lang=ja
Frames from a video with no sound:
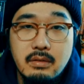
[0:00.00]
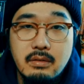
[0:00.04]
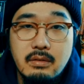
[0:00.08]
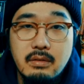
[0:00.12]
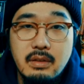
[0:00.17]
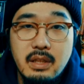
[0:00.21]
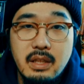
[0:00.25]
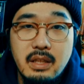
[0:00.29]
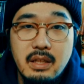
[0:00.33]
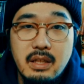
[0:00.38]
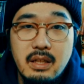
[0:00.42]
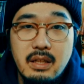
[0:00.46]

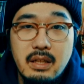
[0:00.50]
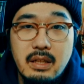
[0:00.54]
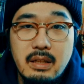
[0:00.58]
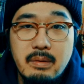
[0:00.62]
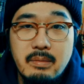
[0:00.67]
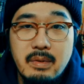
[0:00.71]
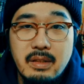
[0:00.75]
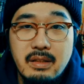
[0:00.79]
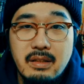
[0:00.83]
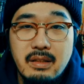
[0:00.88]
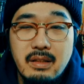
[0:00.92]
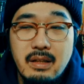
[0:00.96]
これ
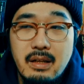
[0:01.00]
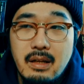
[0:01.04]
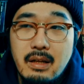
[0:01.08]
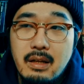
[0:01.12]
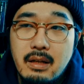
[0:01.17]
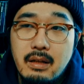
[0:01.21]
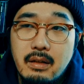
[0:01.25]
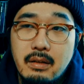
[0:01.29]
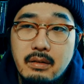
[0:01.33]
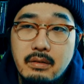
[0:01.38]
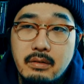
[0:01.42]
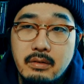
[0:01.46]
がま
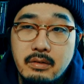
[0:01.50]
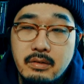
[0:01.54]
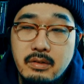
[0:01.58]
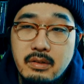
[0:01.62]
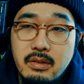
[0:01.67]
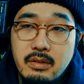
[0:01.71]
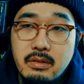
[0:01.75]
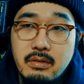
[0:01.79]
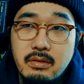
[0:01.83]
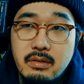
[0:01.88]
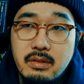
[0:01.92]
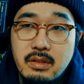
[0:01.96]
た
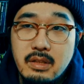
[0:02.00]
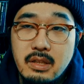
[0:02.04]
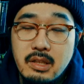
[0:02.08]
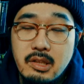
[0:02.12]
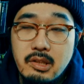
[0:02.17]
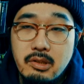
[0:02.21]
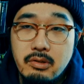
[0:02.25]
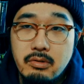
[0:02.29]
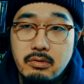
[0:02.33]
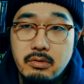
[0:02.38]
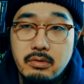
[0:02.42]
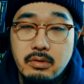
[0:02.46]
後々
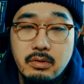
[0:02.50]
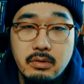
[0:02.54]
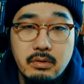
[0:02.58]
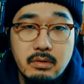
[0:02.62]
重